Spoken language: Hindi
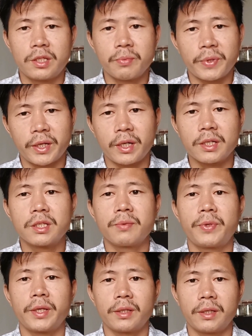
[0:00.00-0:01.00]
किसी प्रकार
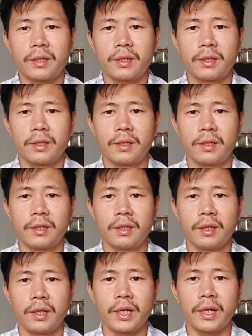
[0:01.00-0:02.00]
से फेल
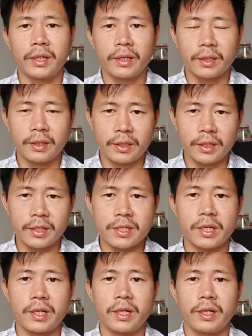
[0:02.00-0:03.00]
कराने के लिए किया
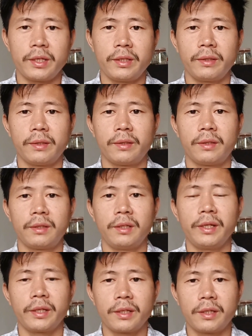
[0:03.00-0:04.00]
जा रहा है
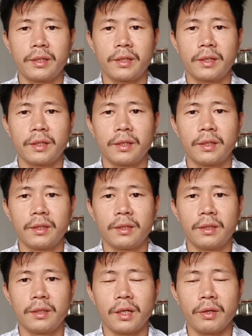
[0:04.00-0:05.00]
लेकिन
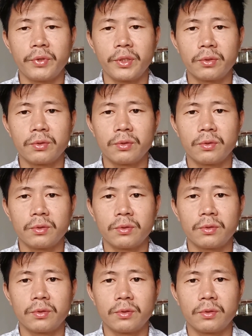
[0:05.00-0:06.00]
अभी तो
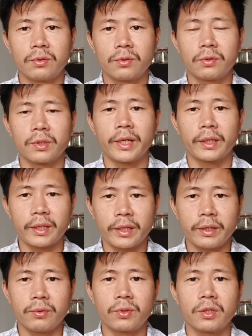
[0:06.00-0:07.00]

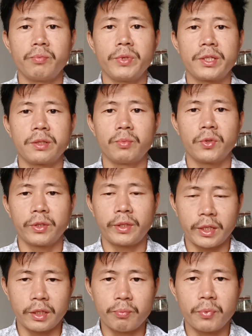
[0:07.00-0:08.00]
लगता है उनका मिशन
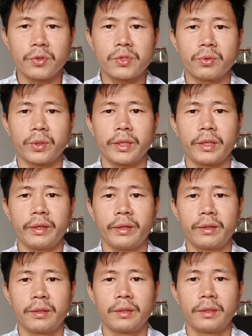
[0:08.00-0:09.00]
बहुत करीब पहुंच चुका है